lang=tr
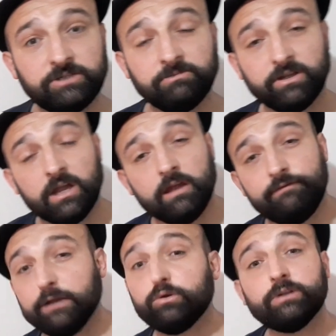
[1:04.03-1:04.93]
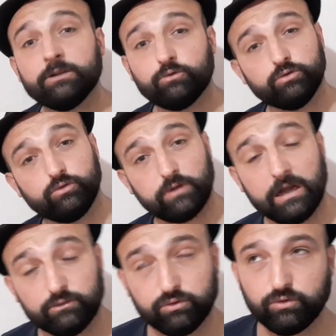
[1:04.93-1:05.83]
şimdi FETÖ'den
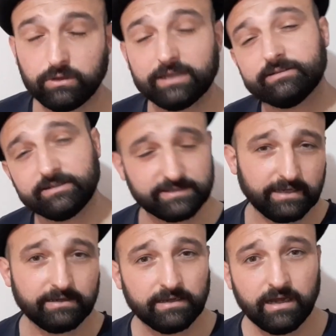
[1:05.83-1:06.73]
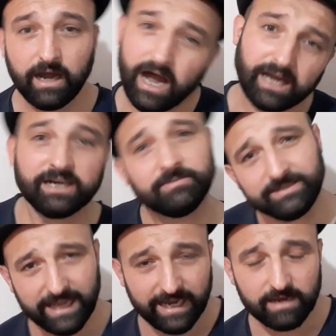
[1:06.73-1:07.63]
tutukla, tutuklattırsa haklı
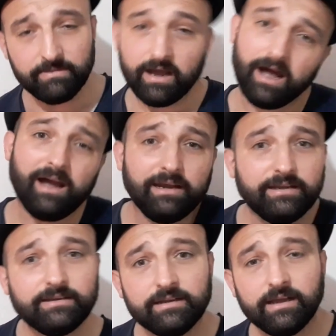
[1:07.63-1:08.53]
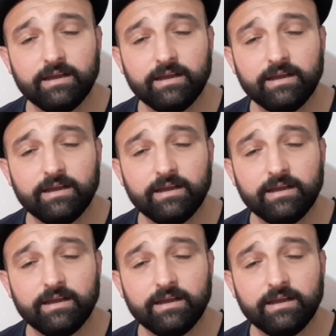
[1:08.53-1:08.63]
mı değil mi? Haklı.